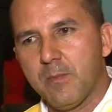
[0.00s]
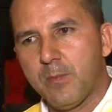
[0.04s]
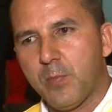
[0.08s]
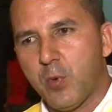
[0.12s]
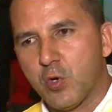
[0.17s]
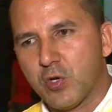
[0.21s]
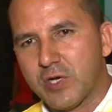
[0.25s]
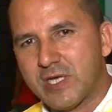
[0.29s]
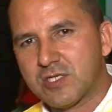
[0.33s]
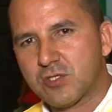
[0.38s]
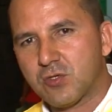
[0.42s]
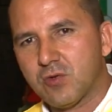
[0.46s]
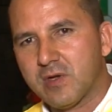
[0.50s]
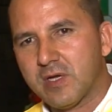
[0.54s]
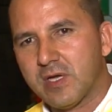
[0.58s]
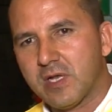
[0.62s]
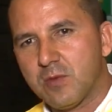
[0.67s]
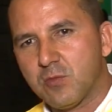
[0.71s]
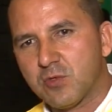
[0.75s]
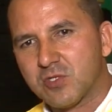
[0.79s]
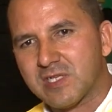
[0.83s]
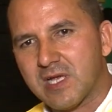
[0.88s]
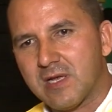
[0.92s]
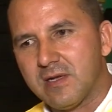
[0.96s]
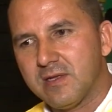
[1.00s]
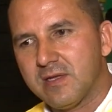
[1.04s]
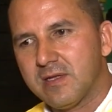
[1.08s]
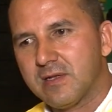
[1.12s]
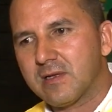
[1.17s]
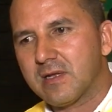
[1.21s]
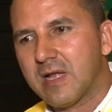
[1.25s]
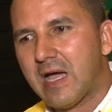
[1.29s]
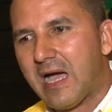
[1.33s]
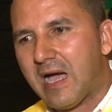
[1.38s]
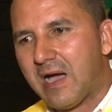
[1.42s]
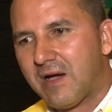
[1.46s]
Por eso queremos
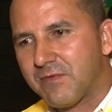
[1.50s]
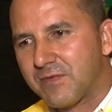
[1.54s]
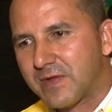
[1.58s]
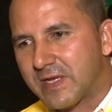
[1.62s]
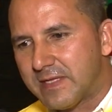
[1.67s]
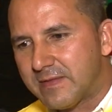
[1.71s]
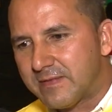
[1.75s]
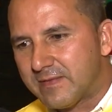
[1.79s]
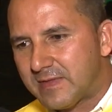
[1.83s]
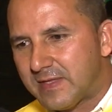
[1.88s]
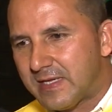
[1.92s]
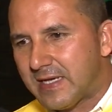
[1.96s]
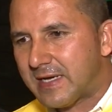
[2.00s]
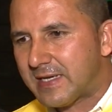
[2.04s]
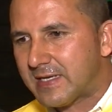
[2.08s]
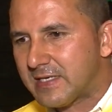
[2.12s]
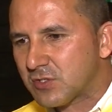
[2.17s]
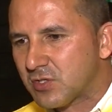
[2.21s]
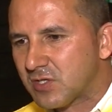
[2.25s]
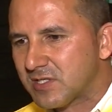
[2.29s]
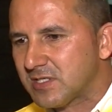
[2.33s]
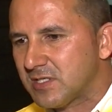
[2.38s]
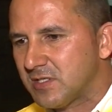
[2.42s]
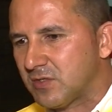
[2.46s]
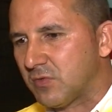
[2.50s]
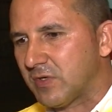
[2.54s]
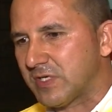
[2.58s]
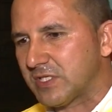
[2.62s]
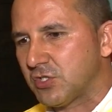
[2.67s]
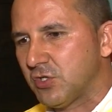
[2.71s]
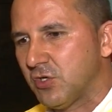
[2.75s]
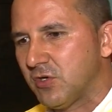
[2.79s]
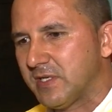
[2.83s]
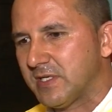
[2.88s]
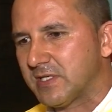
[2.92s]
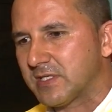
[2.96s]
salir a frentear esas
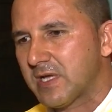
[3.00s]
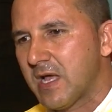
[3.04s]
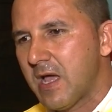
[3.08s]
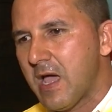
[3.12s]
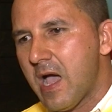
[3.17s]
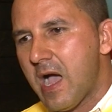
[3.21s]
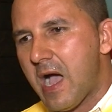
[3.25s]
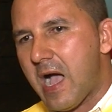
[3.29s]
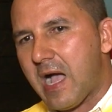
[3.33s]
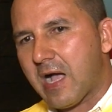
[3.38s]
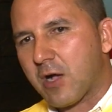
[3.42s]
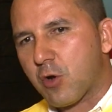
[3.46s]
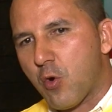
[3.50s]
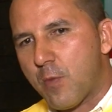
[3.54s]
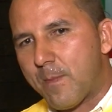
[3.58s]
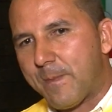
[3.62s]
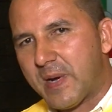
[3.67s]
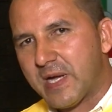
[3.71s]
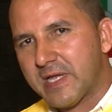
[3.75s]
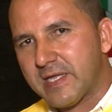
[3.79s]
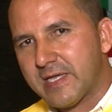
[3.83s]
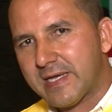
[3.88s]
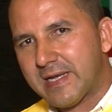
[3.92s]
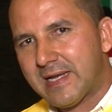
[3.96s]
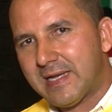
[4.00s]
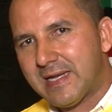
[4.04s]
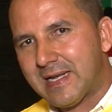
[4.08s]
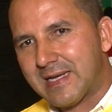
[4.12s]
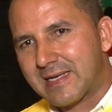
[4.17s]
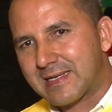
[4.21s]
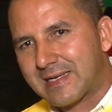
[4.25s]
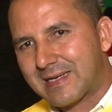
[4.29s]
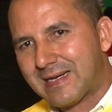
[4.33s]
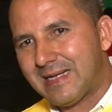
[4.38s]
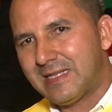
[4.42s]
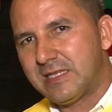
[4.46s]
situaciones, acompañar al
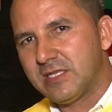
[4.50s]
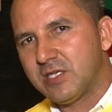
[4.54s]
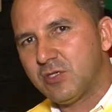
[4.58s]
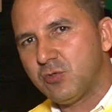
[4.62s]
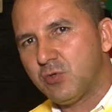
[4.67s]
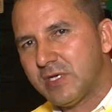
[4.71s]
alcalde.